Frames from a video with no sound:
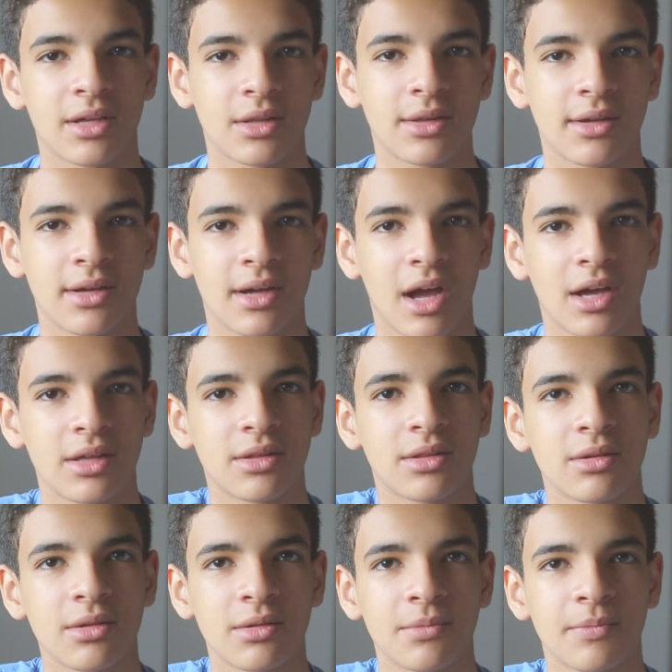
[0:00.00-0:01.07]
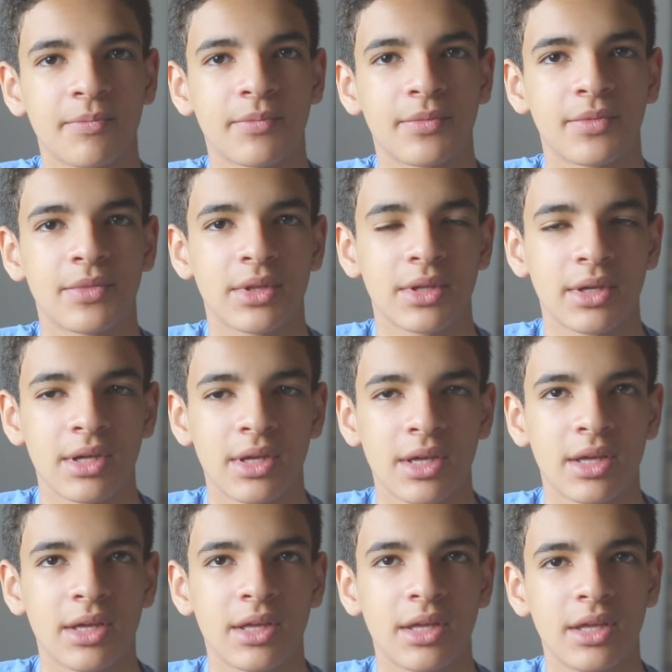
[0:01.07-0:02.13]
Sennheiser
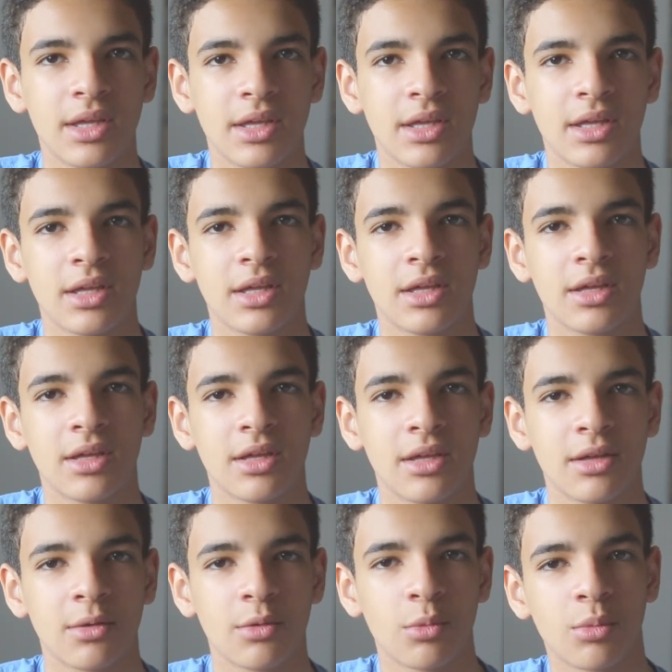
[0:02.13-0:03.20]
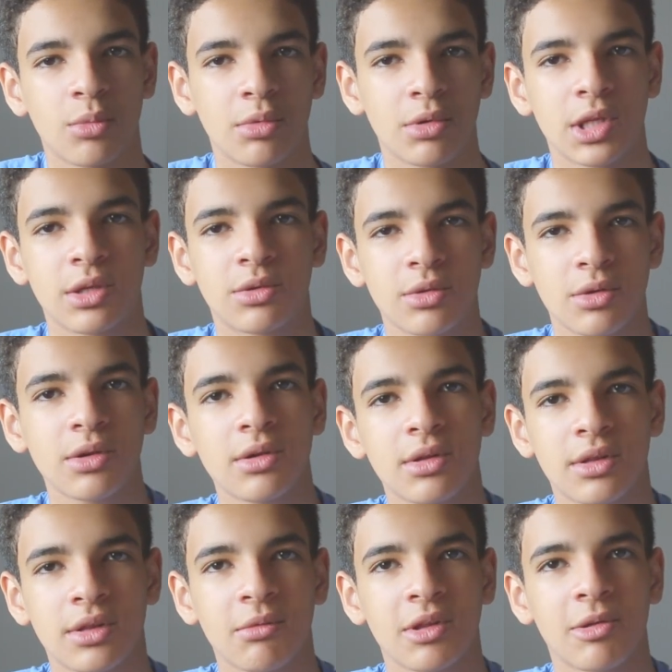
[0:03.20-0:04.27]
e um monitor
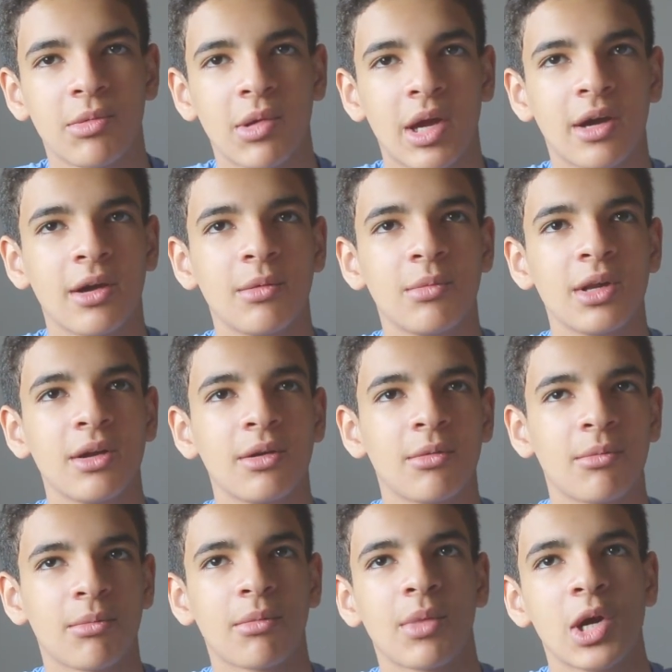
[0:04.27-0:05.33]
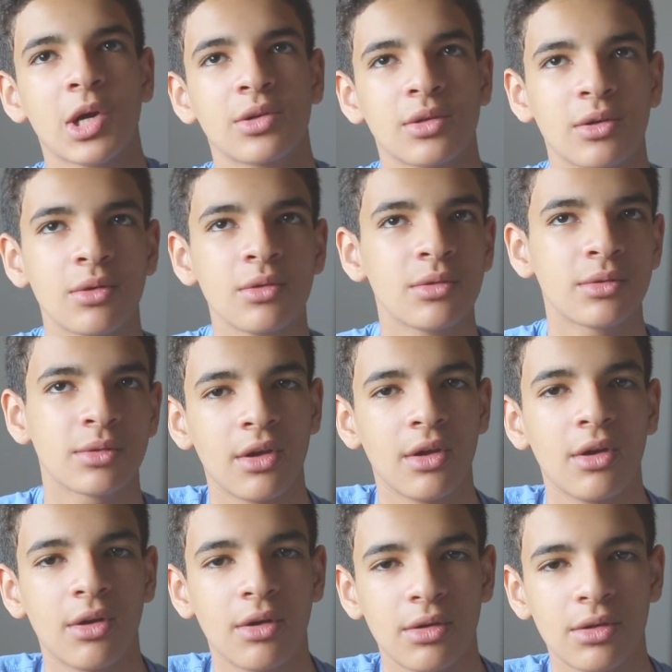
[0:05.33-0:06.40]
em cima da minha câmera, Marshall.
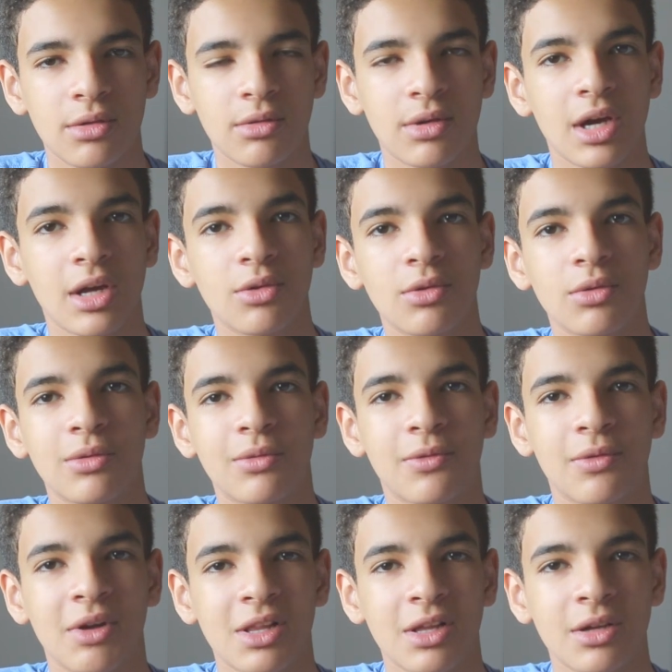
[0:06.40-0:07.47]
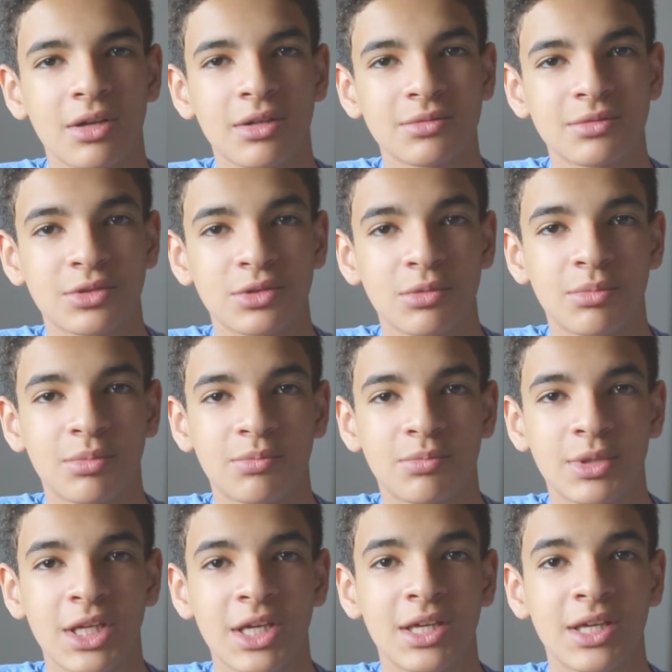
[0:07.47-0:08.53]
Hoje eu quero falar
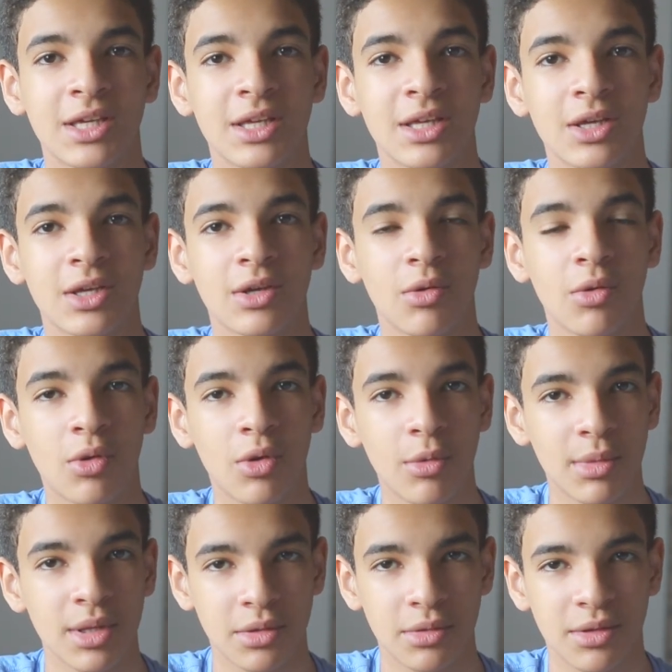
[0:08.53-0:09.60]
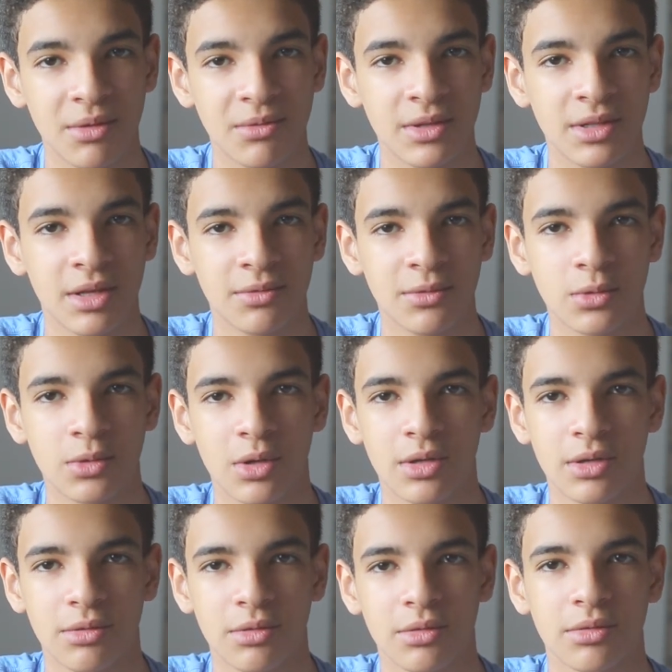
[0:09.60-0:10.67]
sobre o começo da VNF
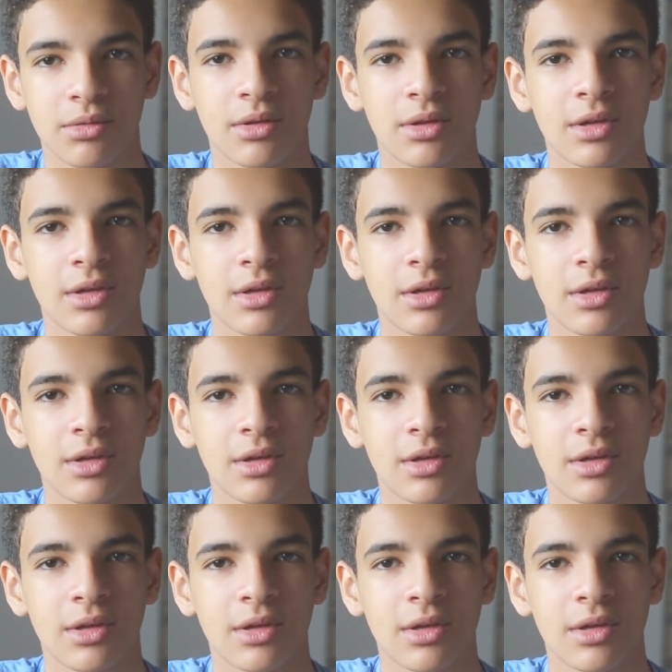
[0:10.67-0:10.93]
Tutorials.